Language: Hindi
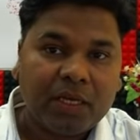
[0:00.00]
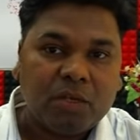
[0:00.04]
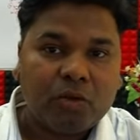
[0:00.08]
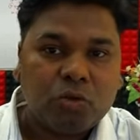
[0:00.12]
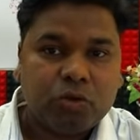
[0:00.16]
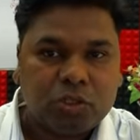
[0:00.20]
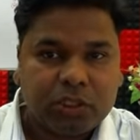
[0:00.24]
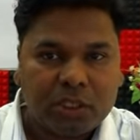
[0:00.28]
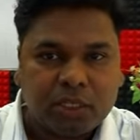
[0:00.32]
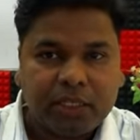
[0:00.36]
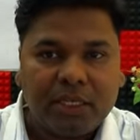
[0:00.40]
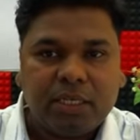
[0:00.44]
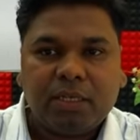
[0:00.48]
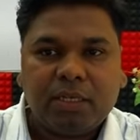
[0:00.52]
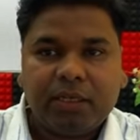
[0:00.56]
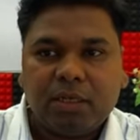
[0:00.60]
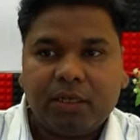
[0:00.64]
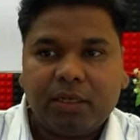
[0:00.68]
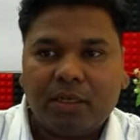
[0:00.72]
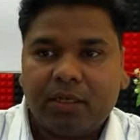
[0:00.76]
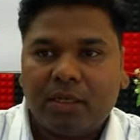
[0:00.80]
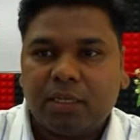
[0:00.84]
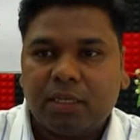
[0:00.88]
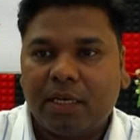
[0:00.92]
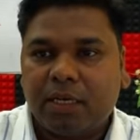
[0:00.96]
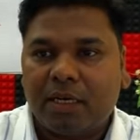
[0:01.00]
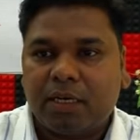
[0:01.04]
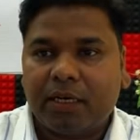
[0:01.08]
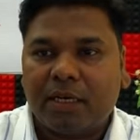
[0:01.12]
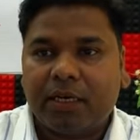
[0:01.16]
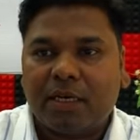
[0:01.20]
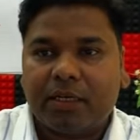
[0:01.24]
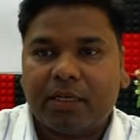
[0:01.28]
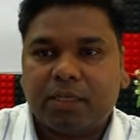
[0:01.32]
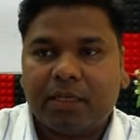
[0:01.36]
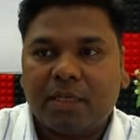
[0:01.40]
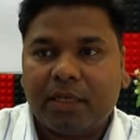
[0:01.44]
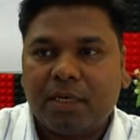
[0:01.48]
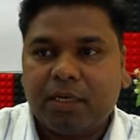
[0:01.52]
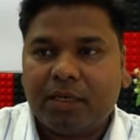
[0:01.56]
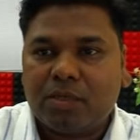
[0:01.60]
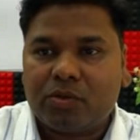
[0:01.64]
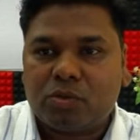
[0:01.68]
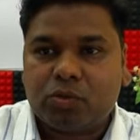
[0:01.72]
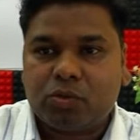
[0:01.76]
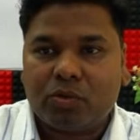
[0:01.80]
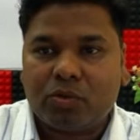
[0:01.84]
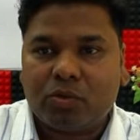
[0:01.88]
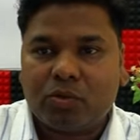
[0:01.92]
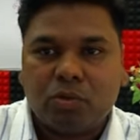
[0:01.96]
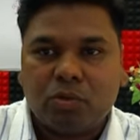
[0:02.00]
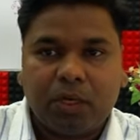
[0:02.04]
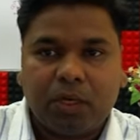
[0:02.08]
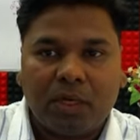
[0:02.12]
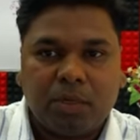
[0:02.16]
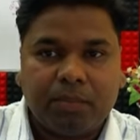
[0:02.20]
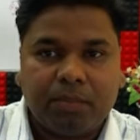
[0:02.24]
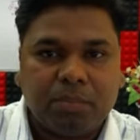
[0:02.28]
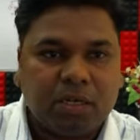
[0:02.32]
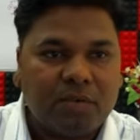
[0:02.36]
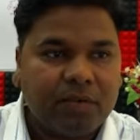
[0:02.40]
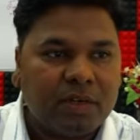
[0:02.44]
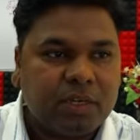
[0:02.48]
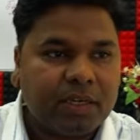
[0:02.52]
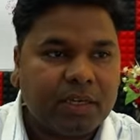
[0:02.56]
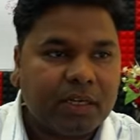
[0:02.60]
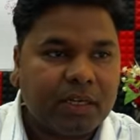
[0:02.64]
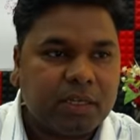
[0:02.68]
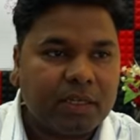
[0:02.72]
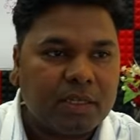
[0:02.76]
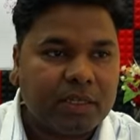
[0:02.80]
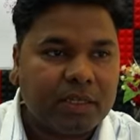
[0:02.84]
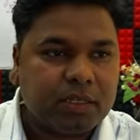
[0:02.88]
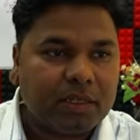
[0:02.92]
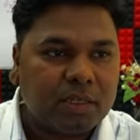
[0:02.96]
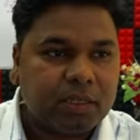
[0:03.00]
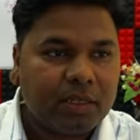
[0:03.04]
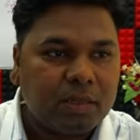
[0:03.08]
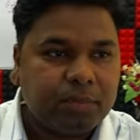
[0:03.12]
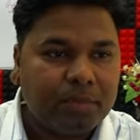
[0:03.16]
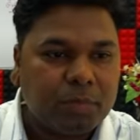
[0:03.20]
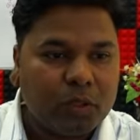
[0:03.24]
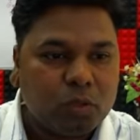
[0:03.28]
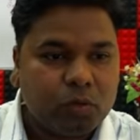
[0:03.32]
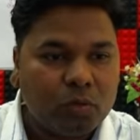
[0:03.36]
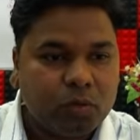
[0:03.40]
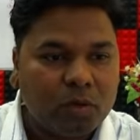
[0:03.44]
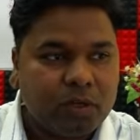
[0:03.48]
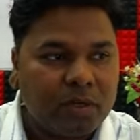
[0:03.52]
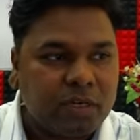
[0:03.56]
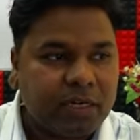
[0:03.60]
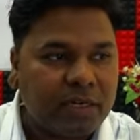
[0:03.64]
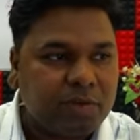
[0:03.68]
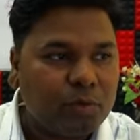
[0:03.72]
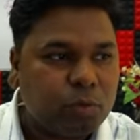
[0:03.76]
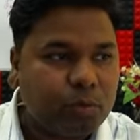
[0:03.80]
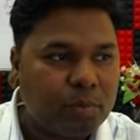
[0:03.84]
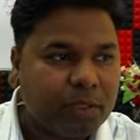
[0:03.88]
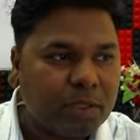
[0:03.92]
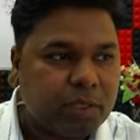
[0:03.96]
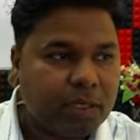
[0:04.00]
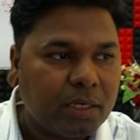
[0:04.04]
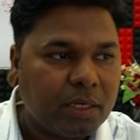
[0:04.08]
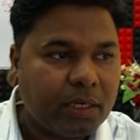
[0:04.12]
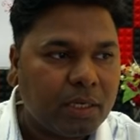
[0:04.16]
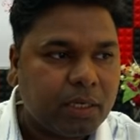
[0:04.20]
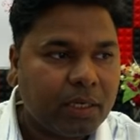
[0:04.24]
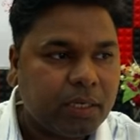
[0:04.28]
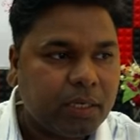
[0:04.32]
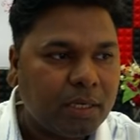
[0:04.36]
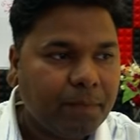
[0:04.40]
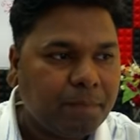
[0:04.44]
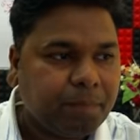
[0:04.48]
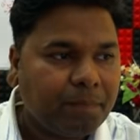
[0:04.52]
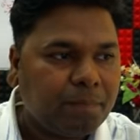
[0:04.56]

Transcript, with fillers: तो चलिए देर न करते हैं इसको हम कन्वर्ट करके देखते हैं हमने गूगल ड्राइव ओपन कर ली है